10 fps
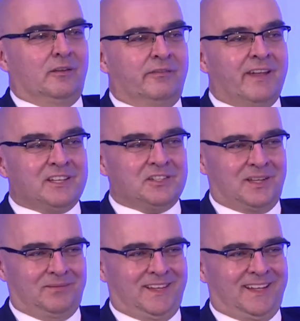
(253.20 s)

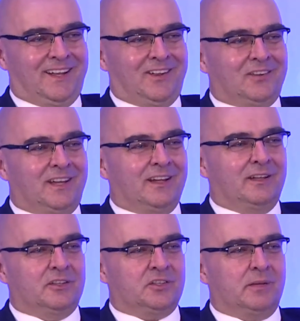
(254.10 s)
wejściem niejako, tak?
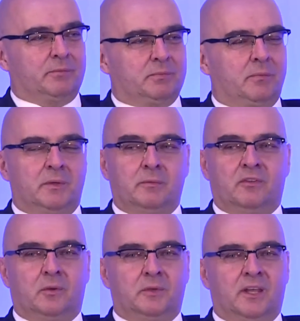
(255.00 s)
Jeżeli przypomnimy
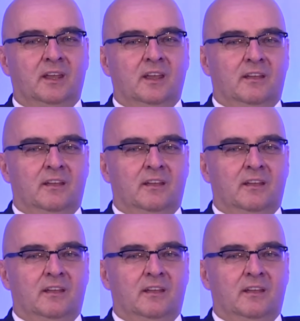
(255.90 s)
sobie